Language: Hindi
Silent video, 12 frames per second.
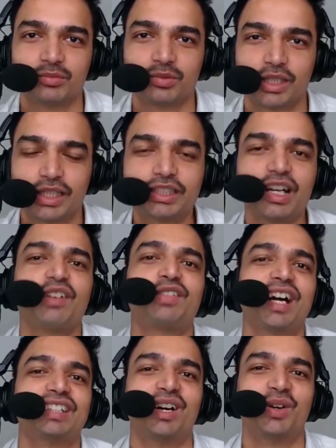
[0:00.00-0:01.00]
कितना
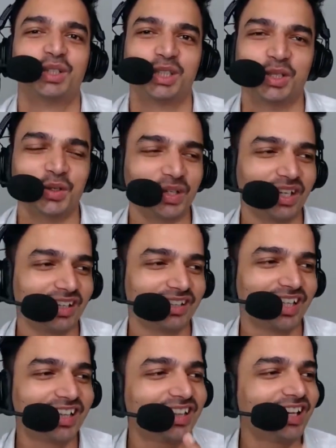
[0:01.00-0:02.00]
फायदा होता उनका
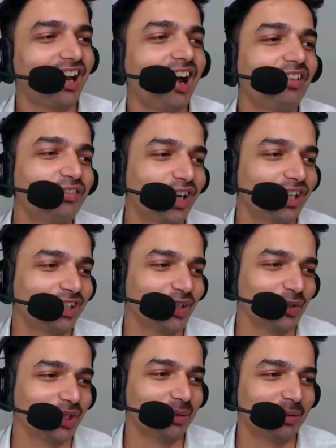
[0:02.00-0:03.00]
कितना फायदा
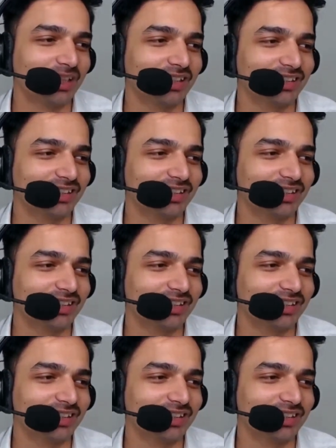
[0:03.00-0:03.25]
होता भाई